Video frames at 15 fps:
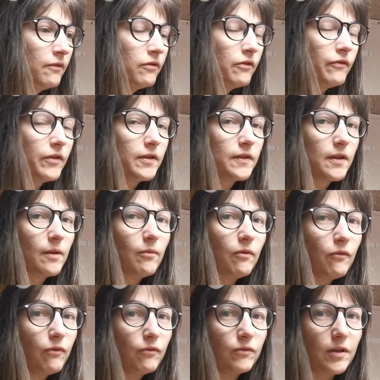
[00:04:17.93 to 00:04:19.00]
Enfin face cam
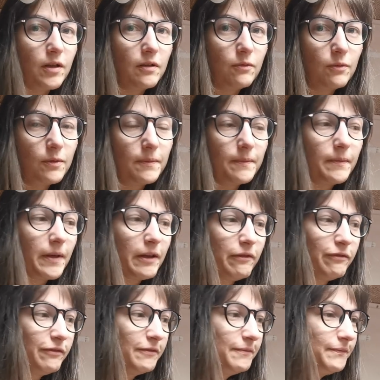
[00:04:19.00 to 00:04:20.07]
en frontal quoi.
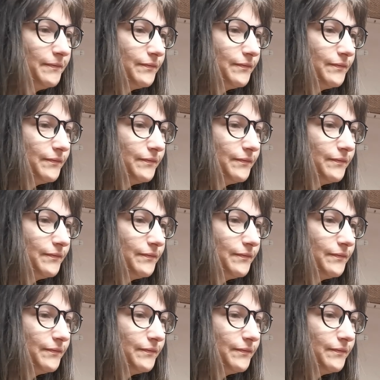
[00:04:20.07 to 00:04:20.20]
Bref.